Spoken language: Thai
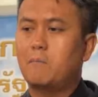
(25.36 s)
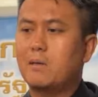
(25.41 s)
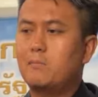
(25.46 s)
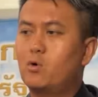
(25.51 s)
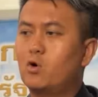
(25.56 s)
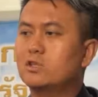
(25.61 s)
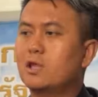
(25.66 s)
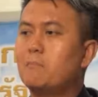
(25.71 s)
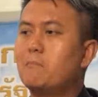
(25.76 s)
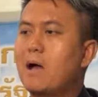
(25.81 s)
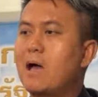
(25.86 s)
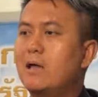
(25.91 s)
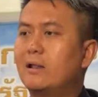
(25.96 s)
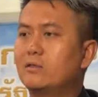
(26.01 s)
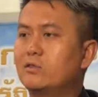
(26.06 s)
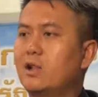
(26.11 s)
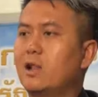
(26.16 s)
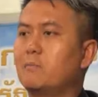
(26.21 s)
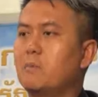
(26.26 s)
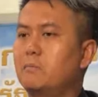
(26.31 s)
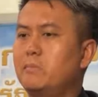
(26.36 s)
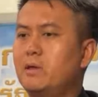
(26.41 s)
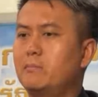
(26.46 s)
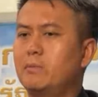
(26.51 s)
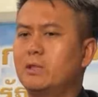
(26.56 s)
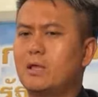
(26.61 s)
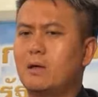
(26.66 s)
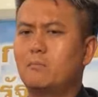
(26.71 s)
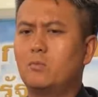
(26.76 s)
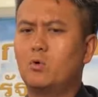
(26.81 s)
ไปโพสธรรมะ แล้วขณะแบบนี้
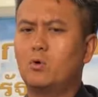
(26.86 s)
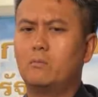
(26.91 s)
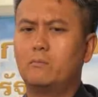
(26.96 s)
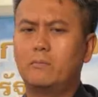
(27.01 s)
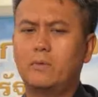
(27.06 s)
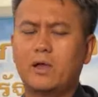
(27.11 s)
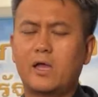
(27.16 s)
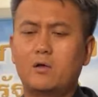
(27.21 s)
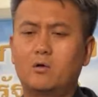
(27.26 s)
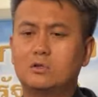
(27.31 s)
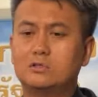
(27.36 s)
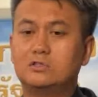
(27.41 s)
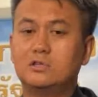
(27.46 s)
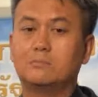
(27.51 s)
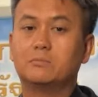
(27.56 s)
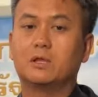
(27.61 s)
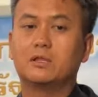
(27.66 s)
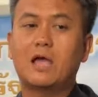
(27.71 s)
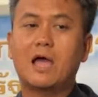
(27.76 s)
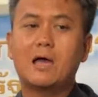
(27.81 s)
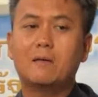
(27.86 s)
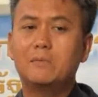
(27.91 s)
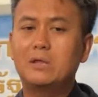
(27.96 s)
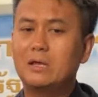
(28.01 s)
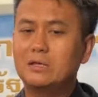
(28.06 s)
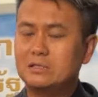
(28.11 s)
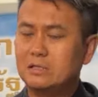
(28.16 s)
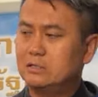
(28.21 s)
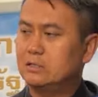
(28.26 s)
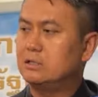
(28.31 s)
มันทำให้คนเสื่อมศรัทธา
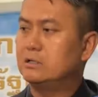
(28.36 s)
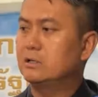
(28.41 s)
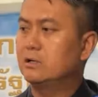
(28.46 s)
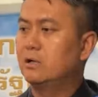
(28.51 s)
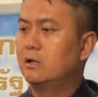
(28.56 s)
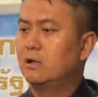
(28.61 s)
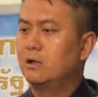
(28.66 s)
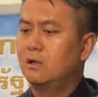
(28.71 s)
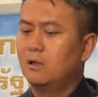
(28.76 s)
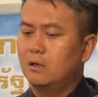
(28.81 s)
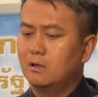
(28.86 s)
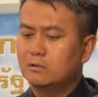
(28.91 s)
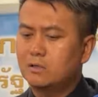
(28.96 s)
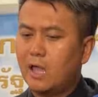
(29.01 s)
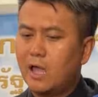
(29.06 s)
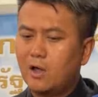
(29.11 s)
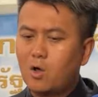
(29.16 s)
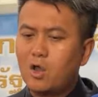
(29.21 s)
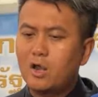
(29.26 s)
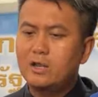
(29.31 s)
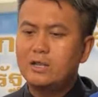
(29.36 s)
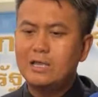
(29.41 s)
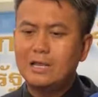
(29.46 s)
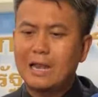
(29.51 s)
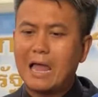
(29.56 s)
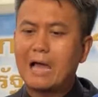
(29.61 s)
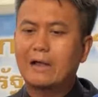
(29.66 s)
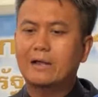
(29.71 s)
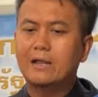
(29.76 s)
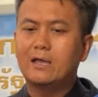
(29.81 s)
ไม่น่าเชื่อถือ แต่กรณี
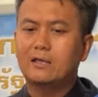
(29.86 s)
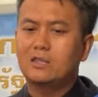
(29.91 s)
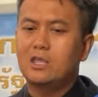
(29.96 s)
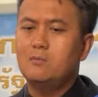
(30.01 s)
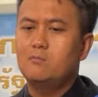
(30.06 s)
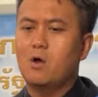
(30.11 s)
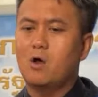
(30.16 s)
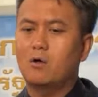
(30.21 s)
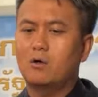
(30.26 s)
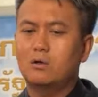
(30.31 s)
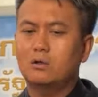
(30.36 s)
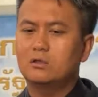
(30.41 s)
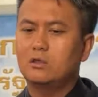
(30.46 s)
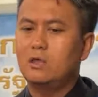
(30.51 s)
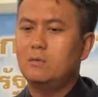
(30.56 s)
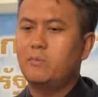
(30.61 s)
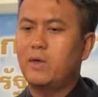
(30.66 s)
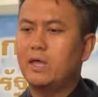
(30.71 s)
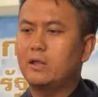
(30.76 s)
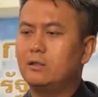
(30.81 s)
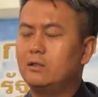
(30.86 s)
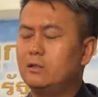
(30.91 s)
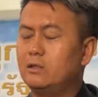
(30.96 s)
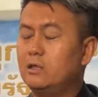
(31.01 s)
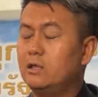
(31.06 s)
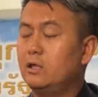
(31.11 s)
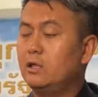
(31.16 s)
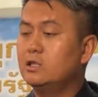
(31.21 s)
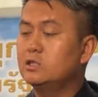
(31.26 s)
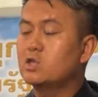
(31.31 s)
หลังเนี่ยที่บอกที่เพจ
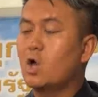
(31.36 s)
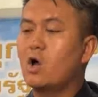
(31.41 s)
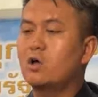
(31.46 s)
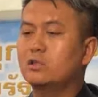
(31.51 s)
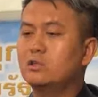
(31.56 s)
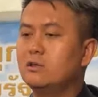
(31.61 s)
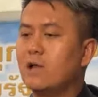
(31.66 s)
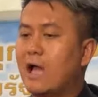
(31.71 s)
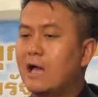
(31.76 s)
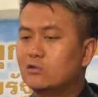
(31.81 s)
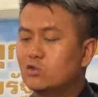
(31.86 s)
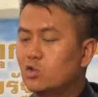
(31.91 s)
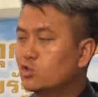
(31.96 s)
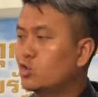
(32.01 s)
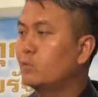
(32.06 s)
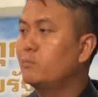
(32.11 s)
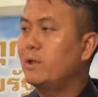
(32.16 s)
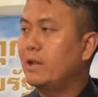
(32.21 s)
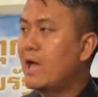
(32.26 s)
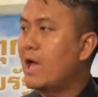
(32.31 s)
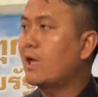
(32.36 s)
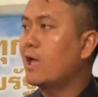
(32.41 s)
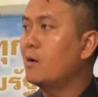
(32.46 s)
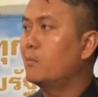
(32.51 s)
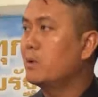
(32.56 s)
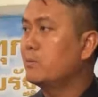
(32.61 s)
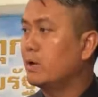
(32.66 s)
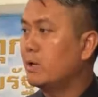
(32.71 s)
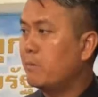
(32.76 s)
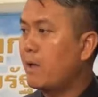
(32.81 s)
อีซอซึ่งหาตัวตนไม่ได้
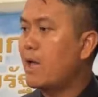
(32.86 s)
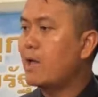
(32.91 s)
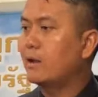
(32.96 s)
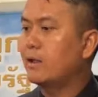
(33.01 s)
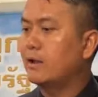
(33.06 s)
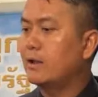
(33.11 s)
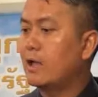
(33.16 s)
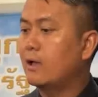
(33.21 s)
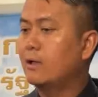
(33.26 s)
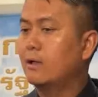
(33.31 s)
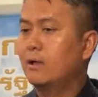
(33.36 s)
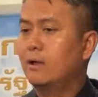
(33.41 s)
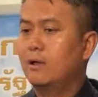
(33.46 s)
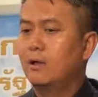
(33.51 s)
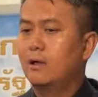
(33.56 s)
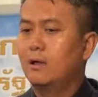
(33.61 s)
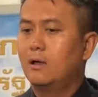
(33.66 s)
เอาไปเผยแพร่เนี่ยนะ